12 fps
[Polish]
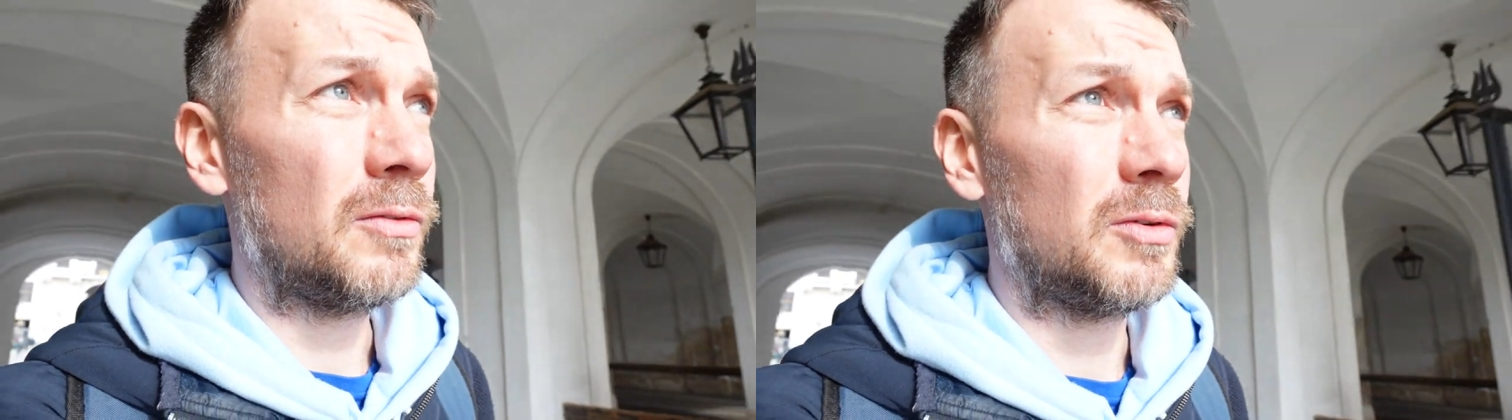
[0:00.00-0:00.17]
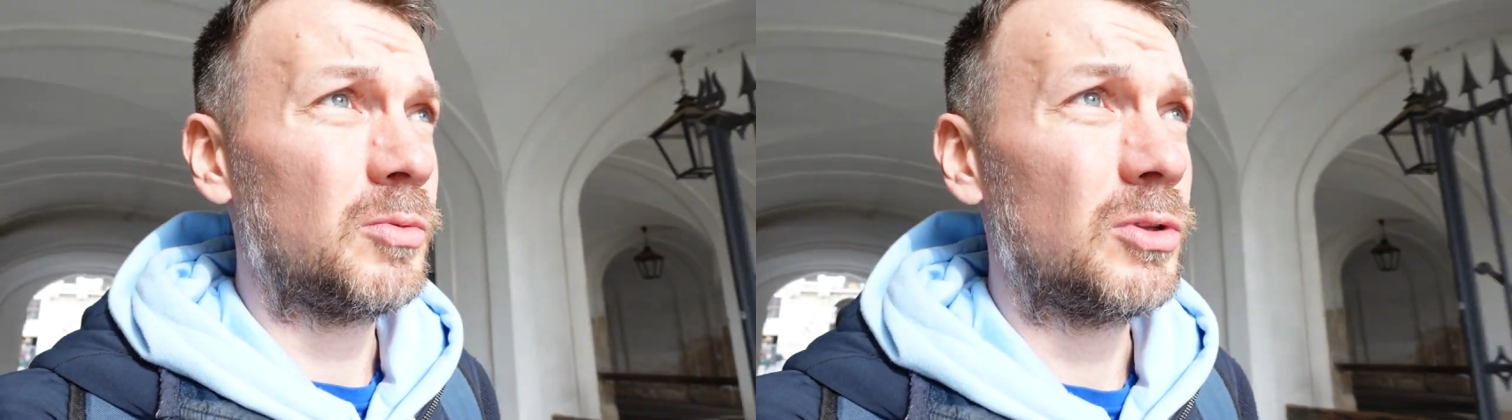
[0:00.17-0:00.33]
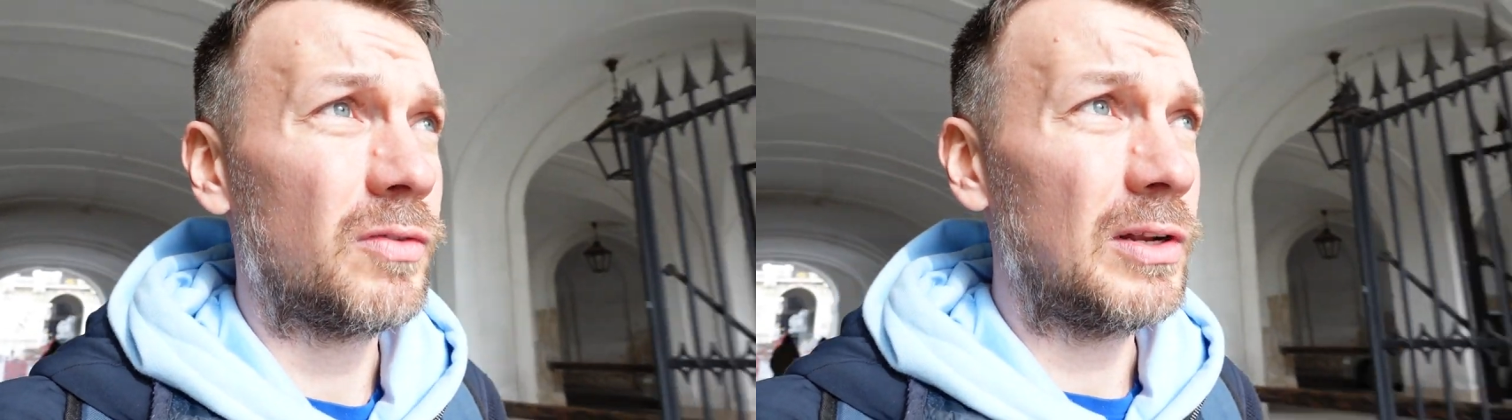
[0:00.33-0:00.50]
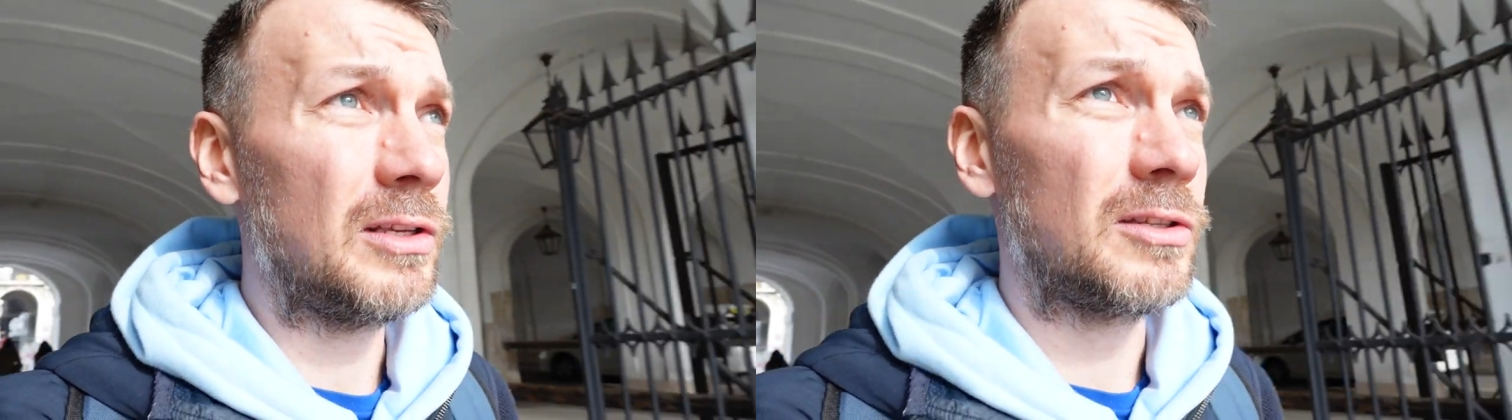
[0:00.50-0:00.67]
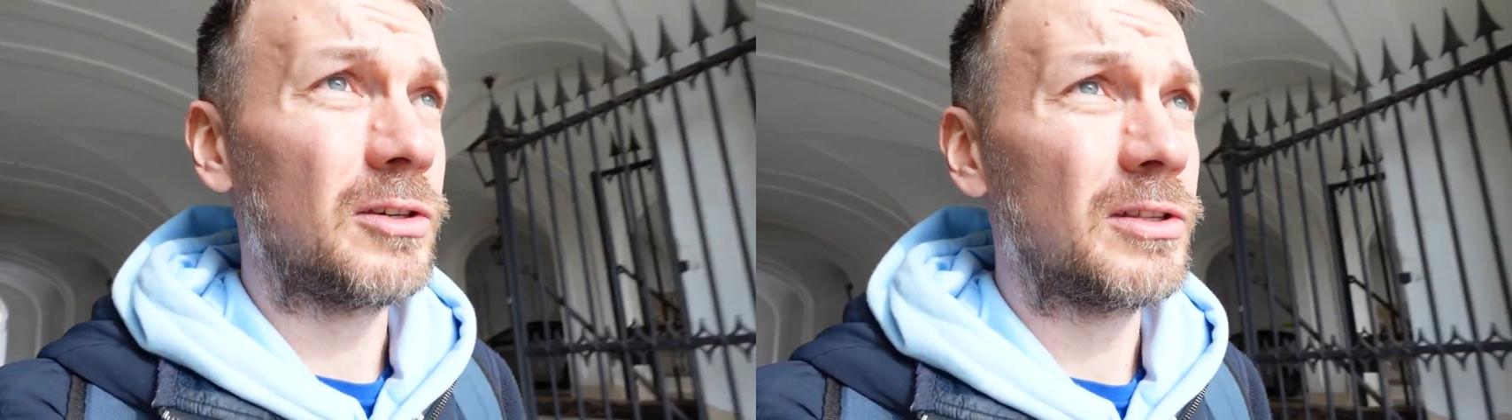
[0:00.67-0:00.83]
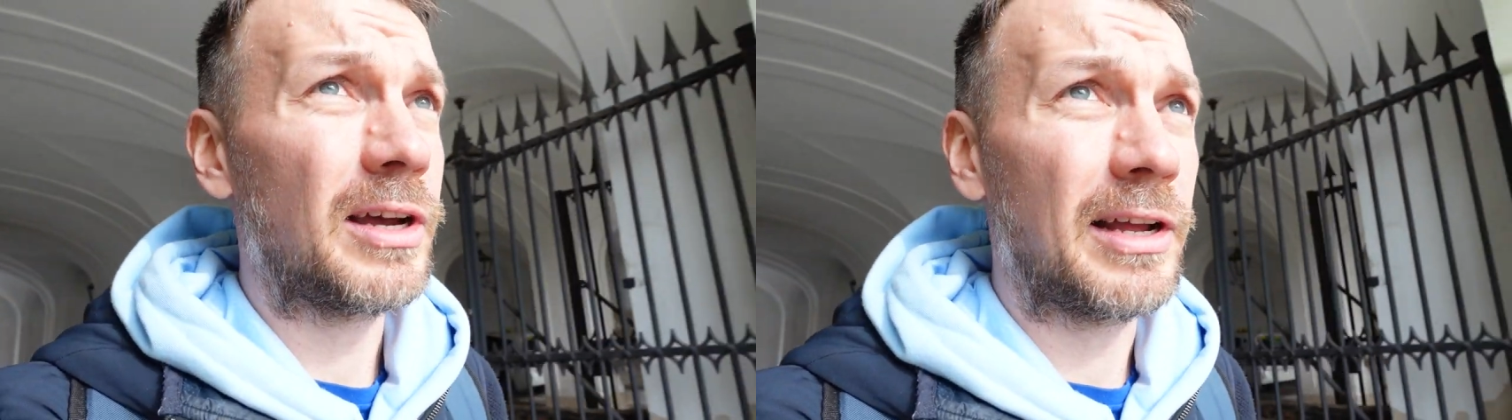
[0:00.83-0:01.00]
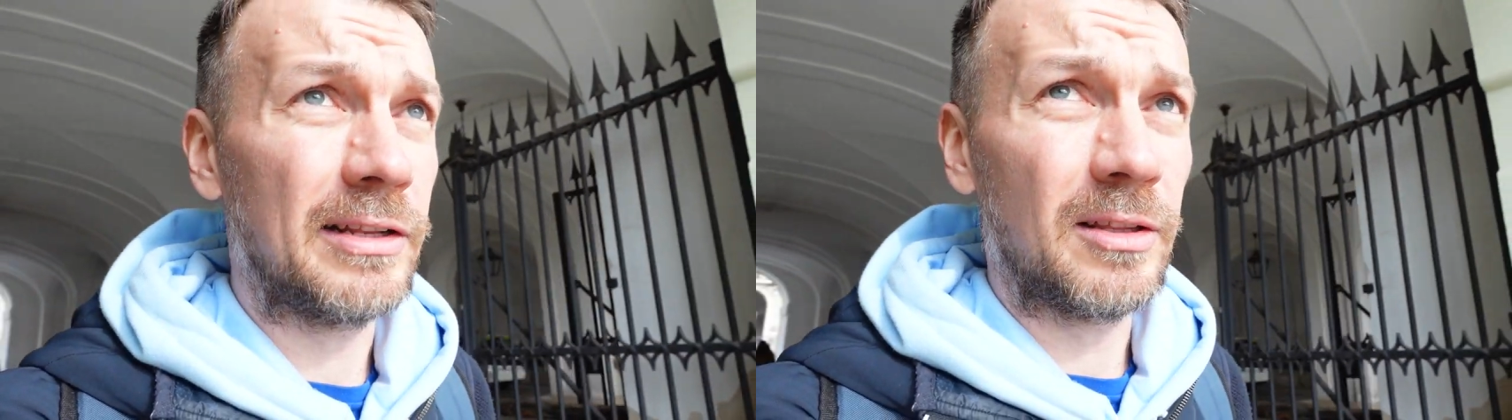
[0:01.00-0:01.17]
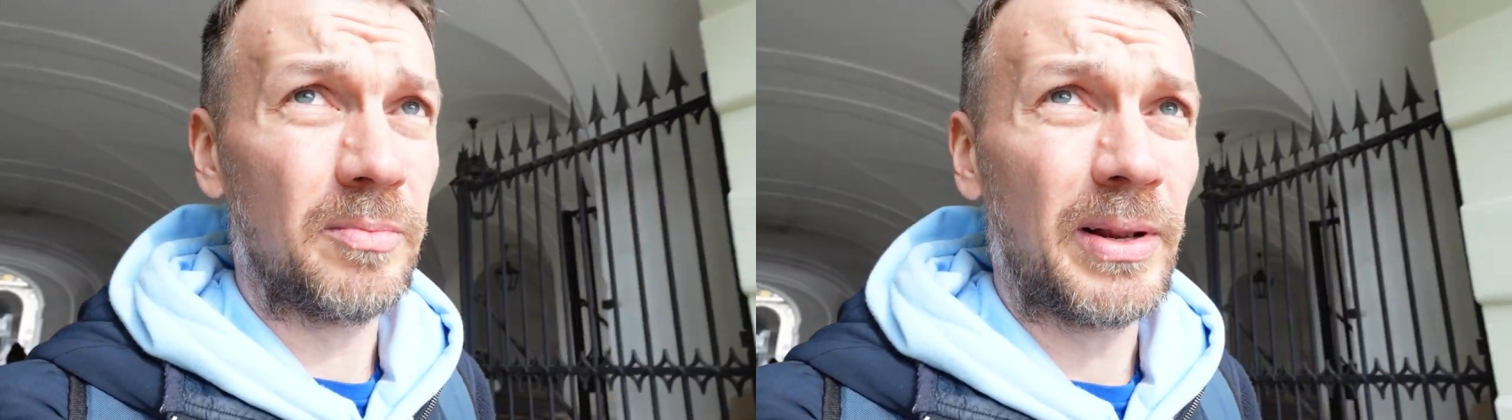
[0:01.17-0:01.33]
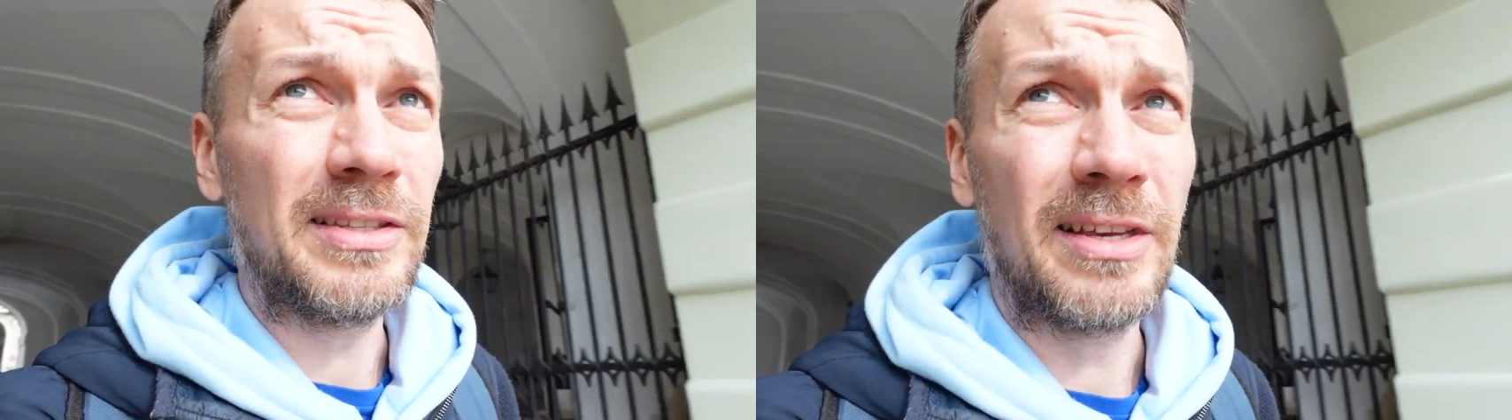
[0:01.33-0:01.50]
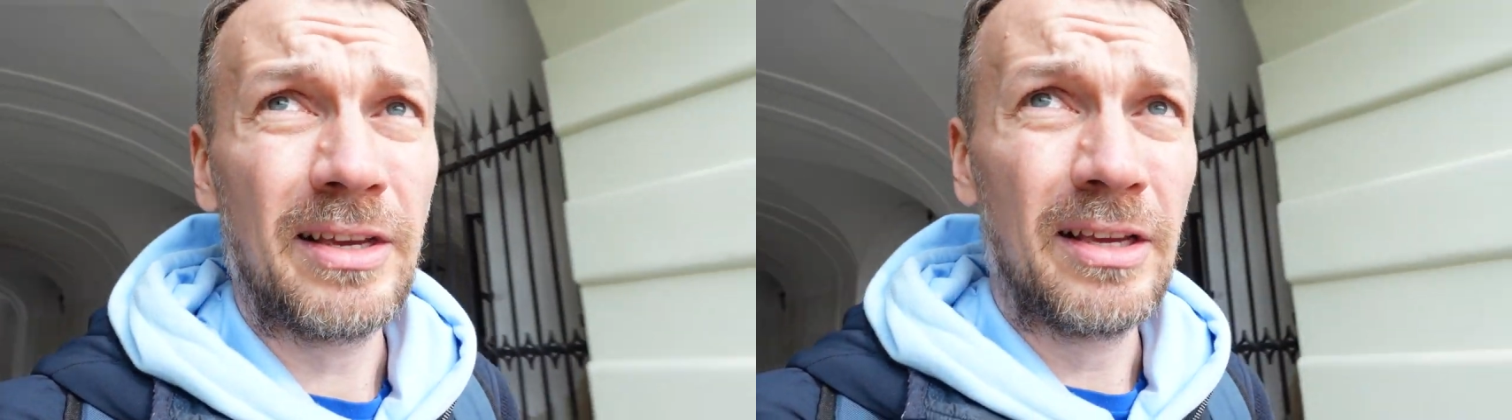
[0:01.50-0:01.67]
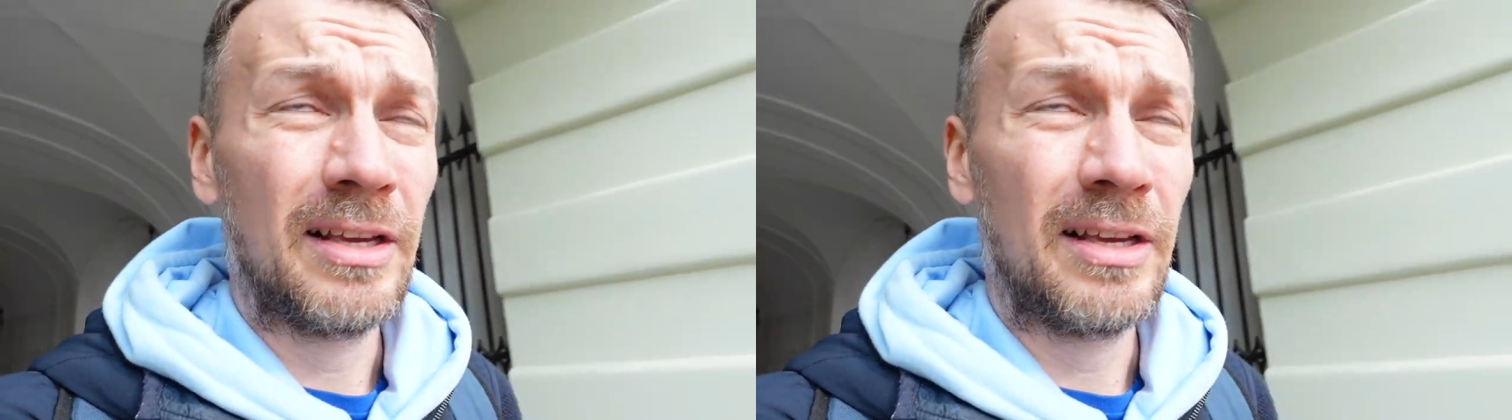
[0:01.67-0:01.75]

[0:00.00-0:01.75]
Wybudowali coś na Heldenplatz.